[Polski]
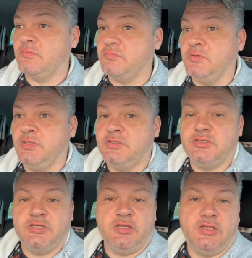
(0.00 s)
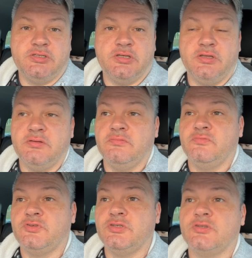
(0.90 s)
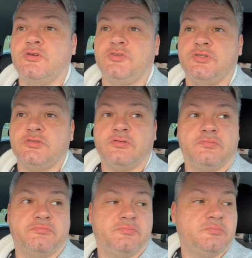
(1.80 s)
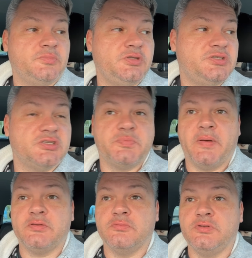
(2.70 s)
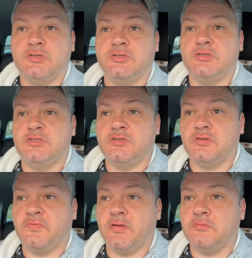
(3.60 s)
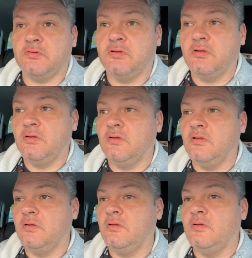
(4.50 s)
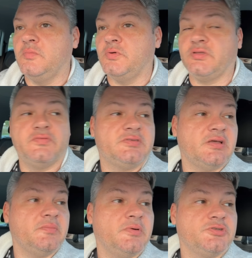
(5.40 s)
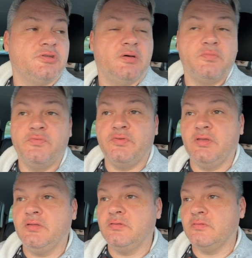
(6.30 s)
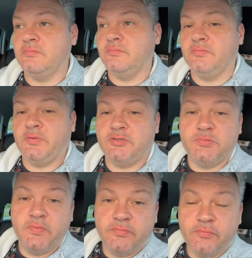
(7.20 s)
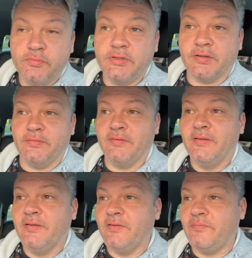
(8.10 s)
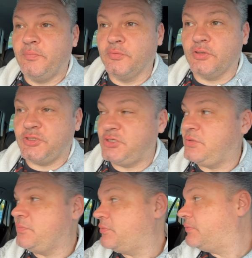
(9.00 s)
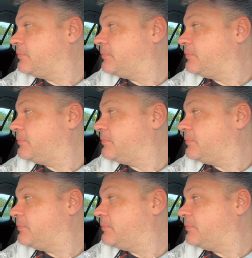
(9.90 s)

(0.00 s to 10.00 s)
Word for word: Nic się nie dzieje. Wszystko czysto. Nic nie spadło nigdzie, nic nie otwarło. Potem staje Marzyna, mówi jej to. Łazimy w dwójkę. W pół do trzeciej było.